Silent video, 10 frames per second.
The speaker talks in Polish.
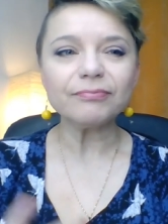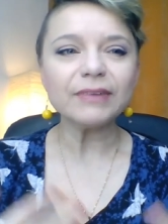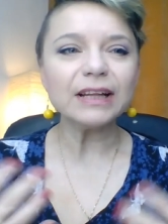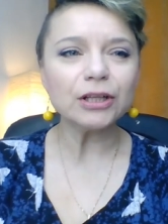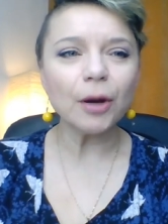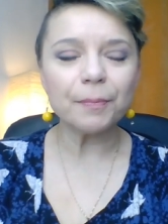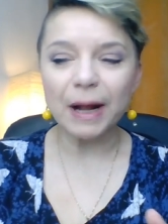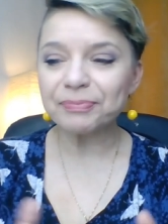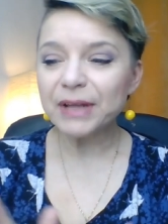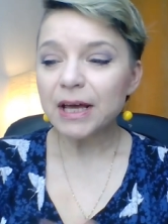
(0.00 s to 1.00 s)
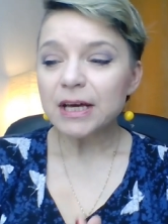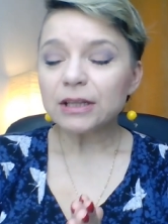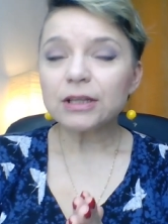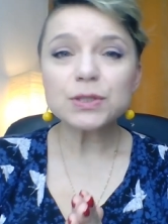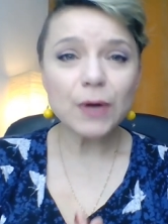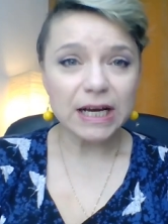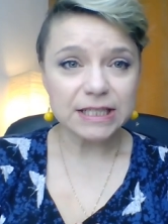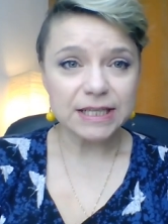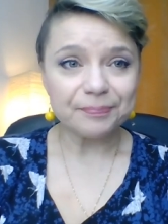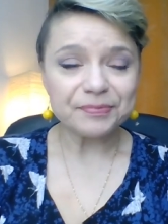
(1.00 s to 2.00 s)
No dobra, to
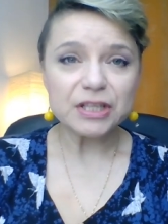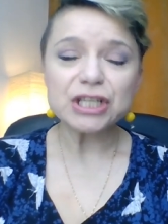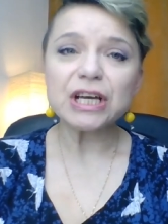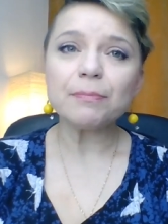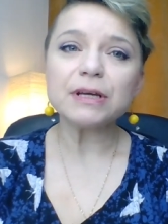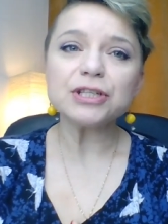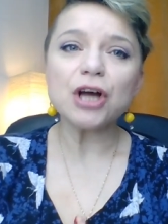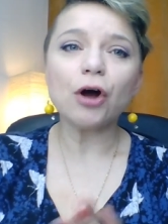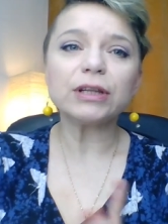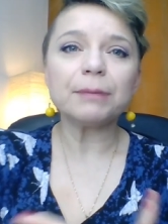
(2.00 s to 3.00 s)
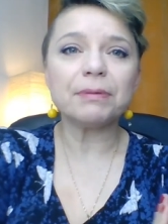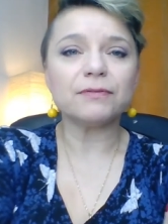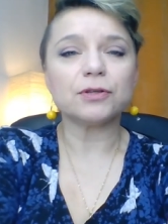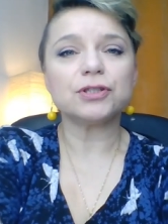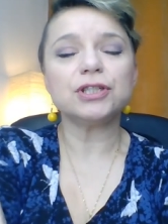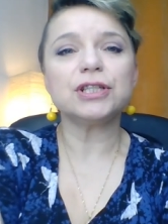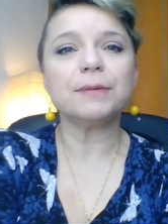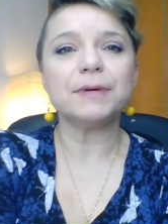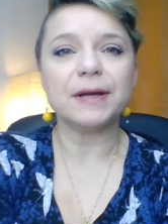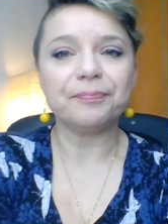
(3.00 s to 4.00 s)
słuchajcie, dzisiaj będzie o tej pewności
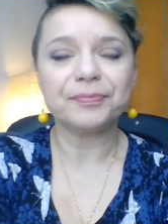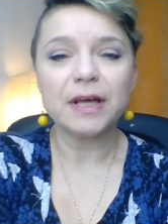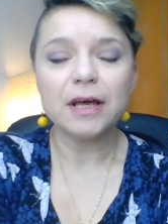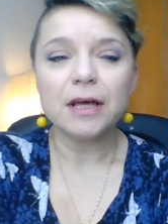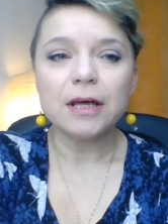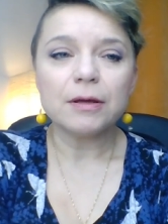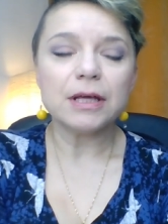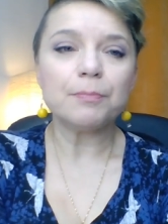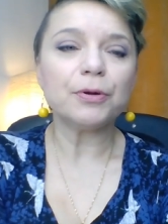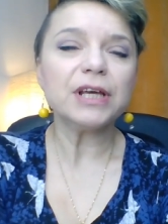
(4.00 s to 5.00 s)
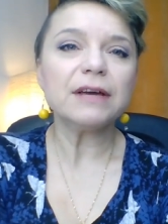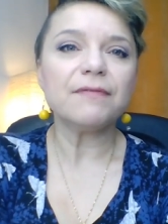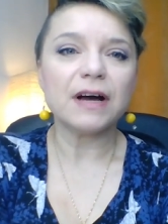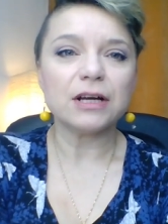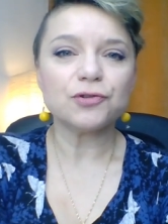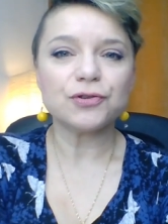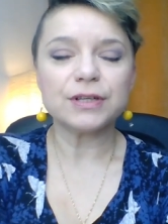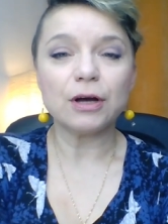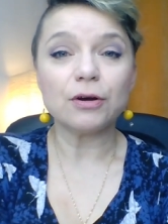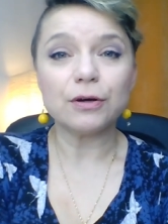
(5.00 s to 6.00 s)
siebie, y, ponieważ
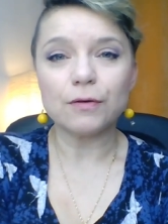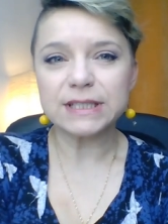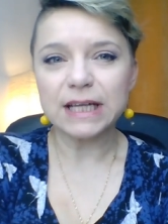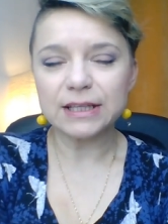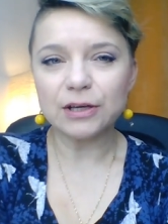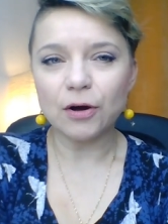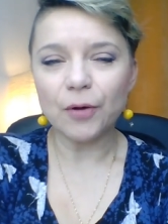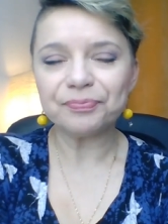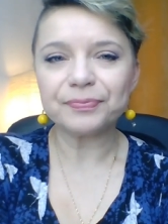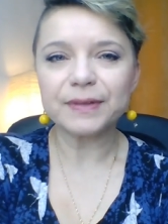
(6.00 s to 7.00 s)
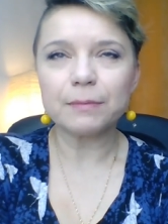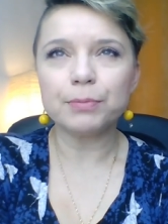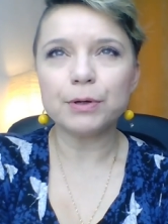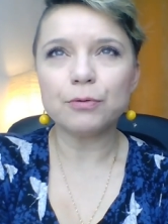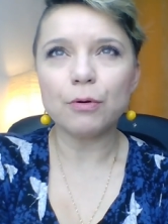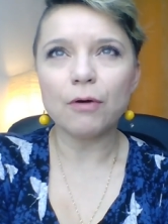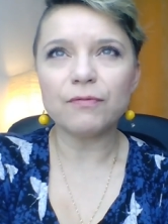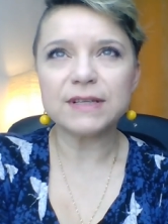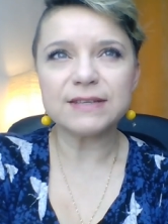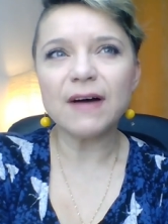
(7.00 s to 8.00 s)
y, ostatnio mm, było
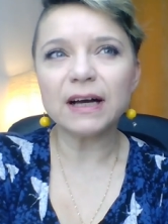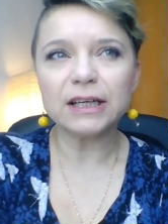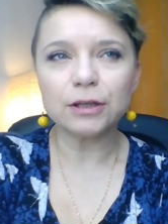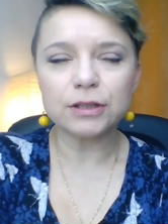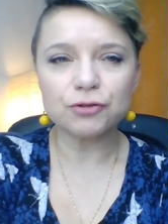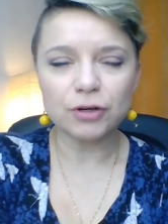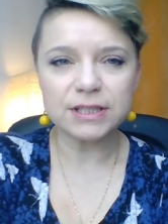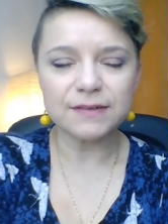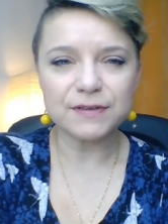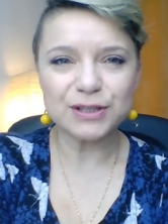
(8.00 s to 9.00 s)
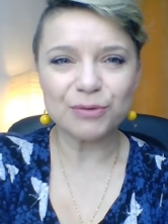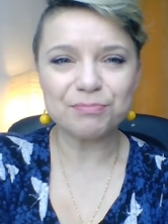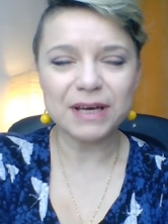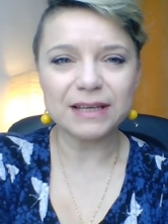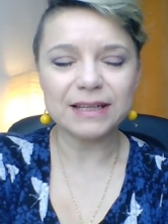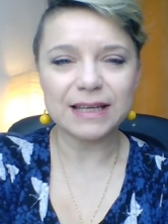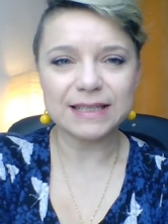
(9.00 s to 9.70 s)
wyzwanie dotyczące wystąpień na